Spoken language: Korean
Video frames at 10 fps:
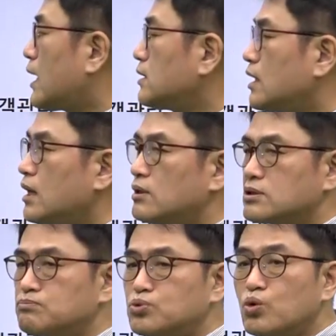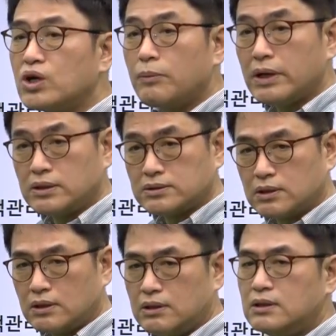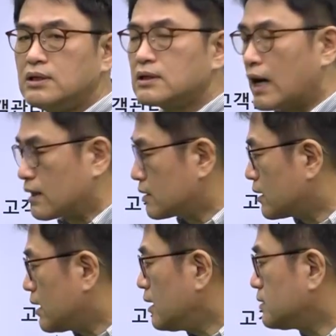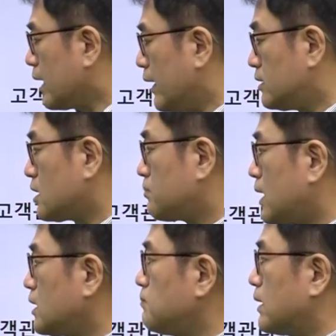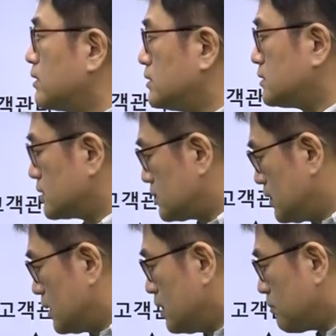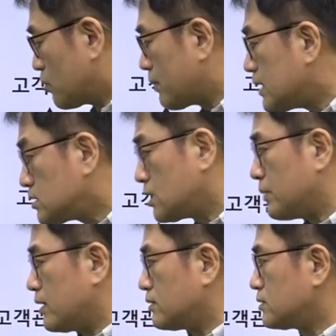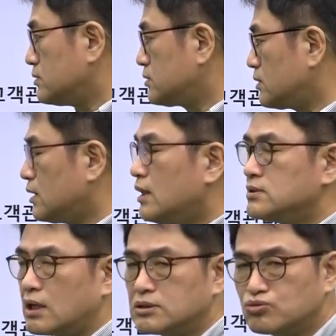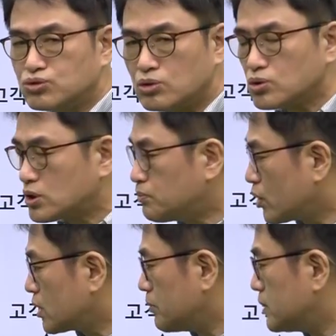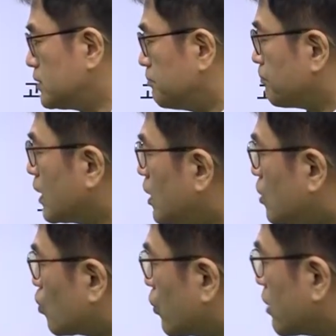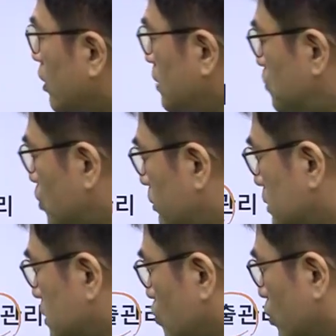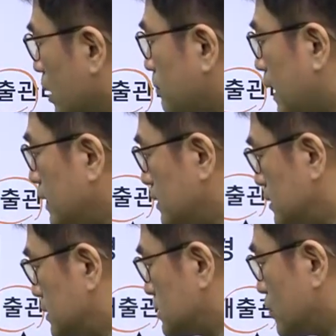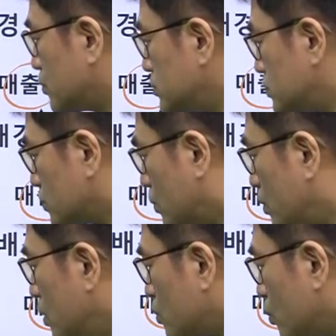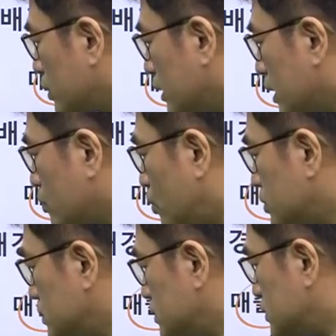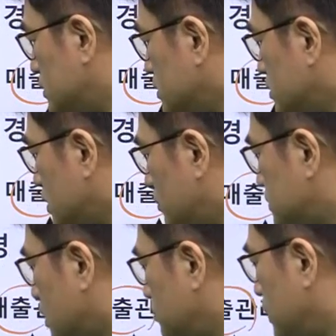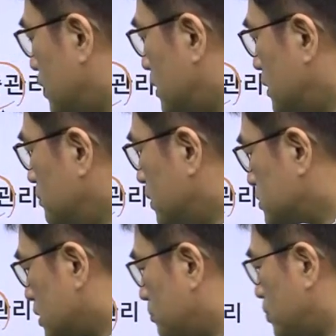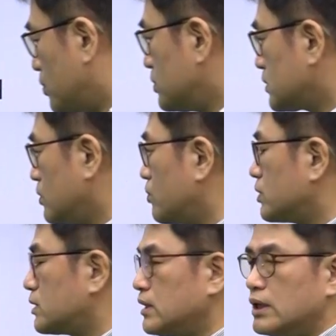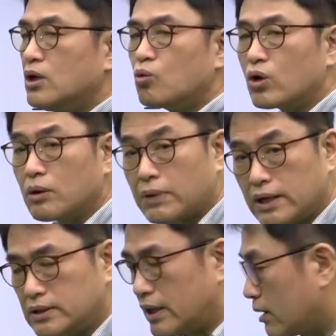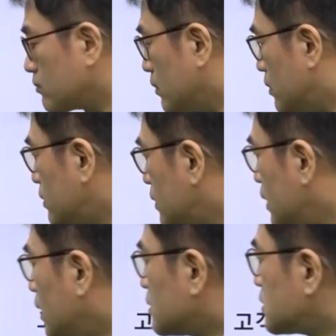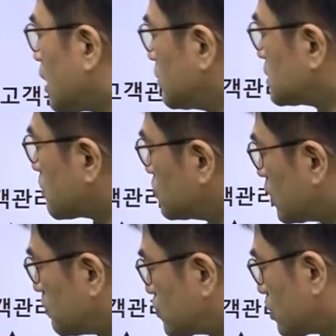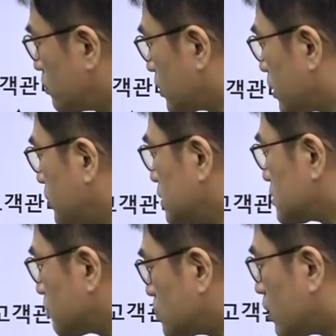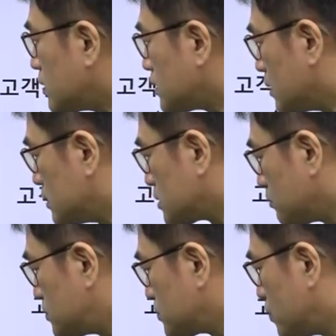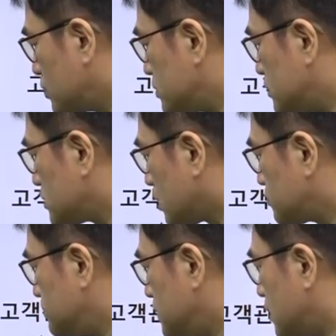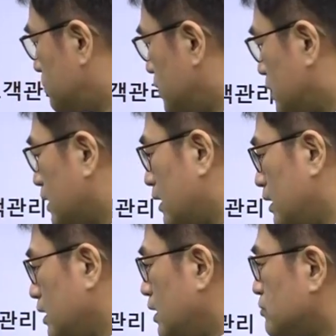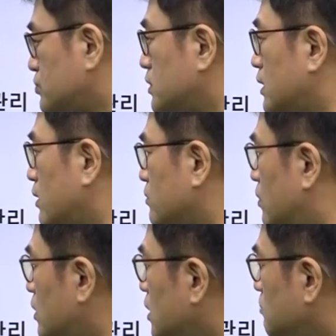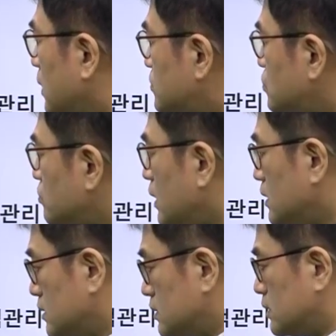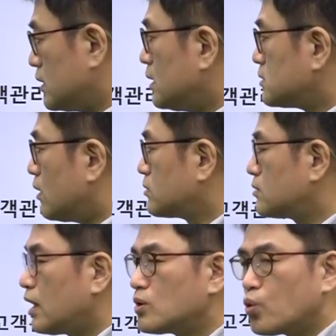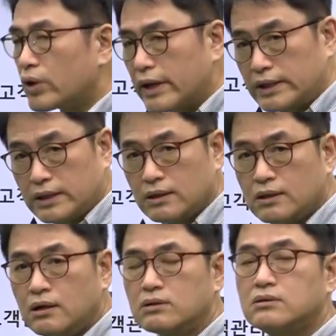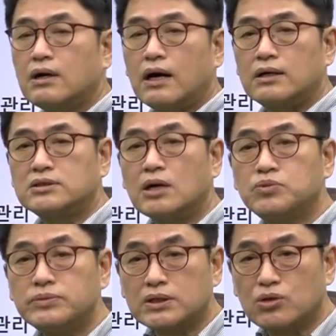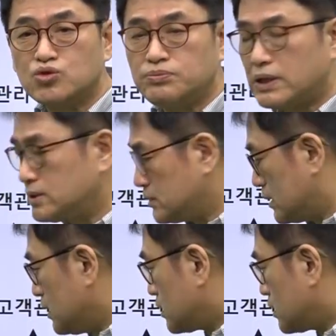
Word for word: 하나의 어떤 프로그램에 의해서 각각의 데이터 파일이 만들어지는 것이 바로 파일 시스템이에요. 그렇죠? 자, 그 구성요 좀 보게 되면은 고객 관리 프로그램에서 고객 파일은 자, 이런 식으로 고객의 코드, 그 다음 성명, 뭐 전화번호, 자, 이런 것들이 고객 파일이 되겠고요. 그 다음에 상품 관리 프로그램 보게 되면은 상품과 관련되는 상품 코드, 상품명 뭐 이렇게 구성이 되겠고 매출 관리는 자, 어떠한 고객이 어떠한 상품을 갖다 구입했는지